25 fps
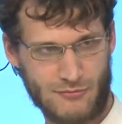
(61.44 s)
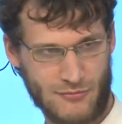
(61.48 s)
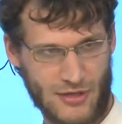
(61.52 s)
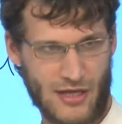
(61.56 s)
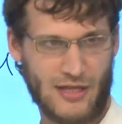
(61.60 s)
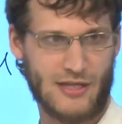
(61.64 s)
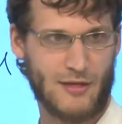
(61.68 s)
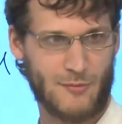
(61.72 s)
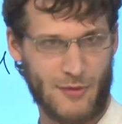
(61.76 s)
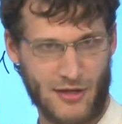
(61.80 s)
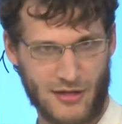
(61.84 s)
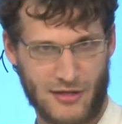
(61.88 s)

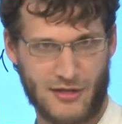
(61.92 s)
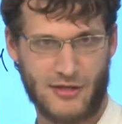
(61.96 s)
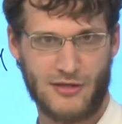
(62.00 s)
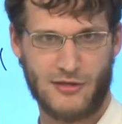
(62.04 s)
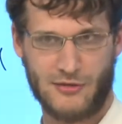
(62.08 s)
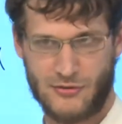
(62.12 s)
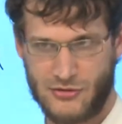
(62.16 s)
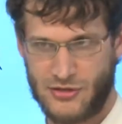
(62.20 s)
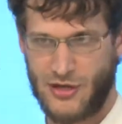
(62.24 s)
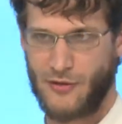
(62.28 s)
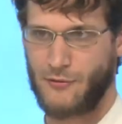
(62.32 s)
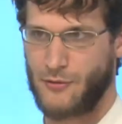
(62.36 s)
Yani demek
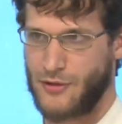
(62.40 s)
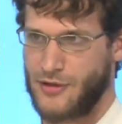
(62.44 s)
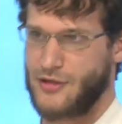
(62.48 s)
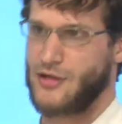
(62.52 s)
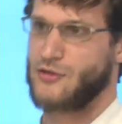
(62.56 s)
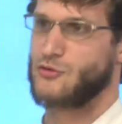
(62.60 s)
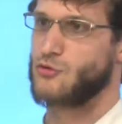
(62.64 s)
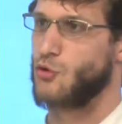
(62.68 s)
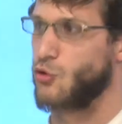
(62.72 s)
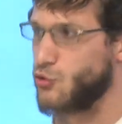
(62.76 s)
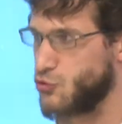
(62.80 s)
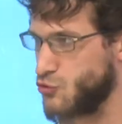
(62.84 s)
ki
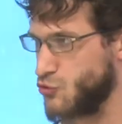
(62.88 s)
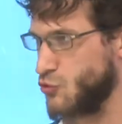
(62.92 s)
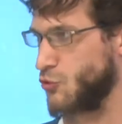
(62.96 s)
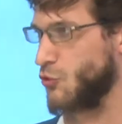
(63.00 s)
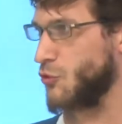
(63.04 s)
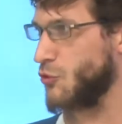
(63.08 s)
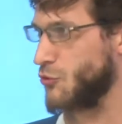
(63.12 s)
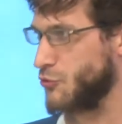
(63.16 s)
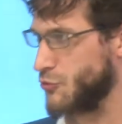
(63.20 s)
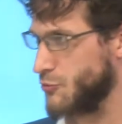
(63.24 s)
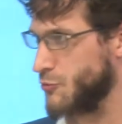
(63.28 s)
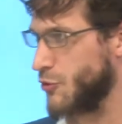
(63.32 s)
çevrenin dostu
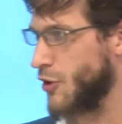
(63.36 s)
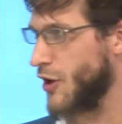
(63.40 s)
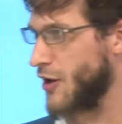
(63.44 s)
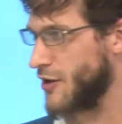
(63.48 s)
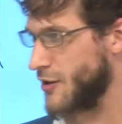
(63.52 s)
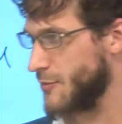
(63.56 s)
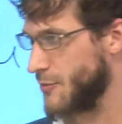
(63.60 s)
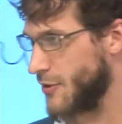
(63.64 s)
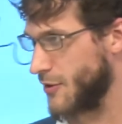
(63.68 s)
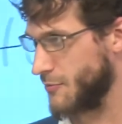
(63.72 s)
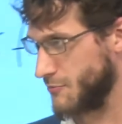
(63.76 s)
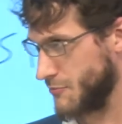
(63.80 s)
oldu bu
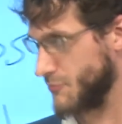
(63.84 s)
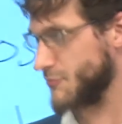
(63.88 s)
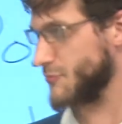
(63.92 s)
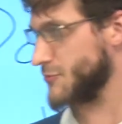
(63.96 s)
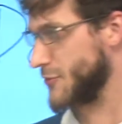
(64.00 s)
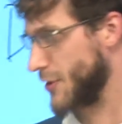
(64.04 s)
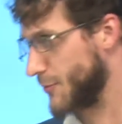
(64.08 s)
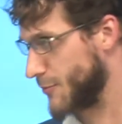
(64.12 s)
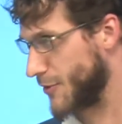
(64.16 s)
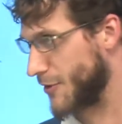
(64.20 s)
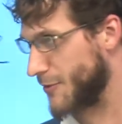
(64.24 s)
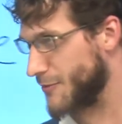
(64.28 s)
araba.
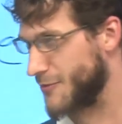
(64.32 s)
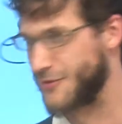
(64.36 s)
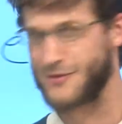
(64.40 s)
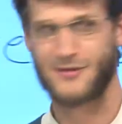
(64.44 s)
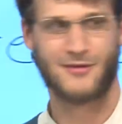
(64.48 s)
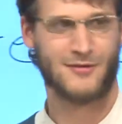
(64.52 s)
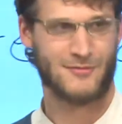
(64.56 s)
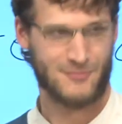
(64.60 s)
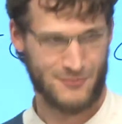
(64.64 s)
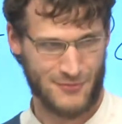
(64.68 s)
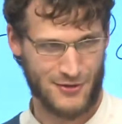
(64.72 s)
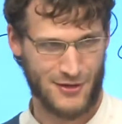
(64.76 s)
Değil mi?
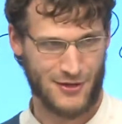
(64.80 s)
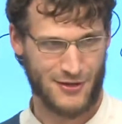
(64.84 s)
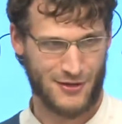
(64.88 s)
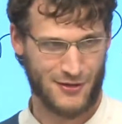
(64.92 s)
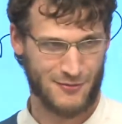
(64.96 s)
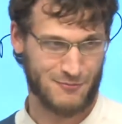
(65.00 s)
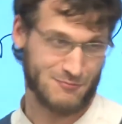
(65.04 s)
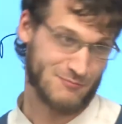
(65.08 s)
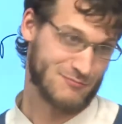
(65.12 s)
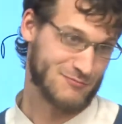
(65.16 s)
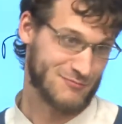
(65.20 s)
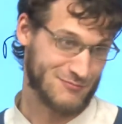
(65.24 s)

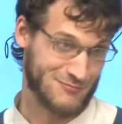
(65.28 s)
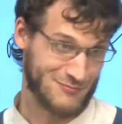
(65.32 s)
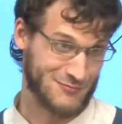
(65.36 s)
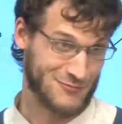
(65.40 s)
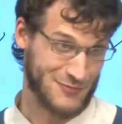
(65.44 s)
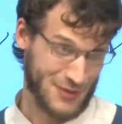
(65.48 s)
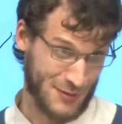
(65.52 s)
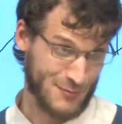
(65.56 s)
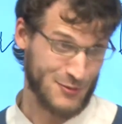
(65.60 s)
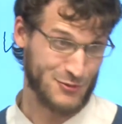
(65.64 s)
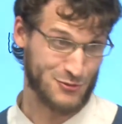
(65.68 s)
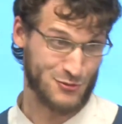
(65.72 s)

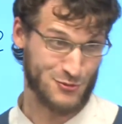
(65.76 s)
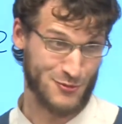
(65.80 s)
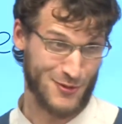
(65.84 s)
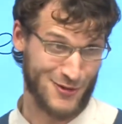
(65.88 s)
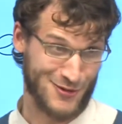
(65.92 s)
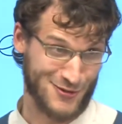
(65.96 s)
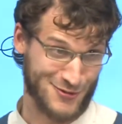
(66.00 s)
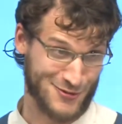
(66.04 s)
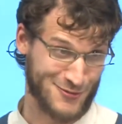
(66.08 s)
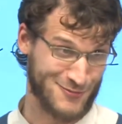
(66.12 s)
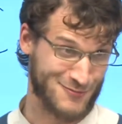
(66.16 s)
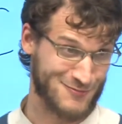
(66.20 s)
Demez
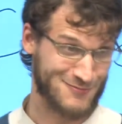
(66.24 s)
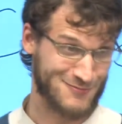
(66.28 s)
verir.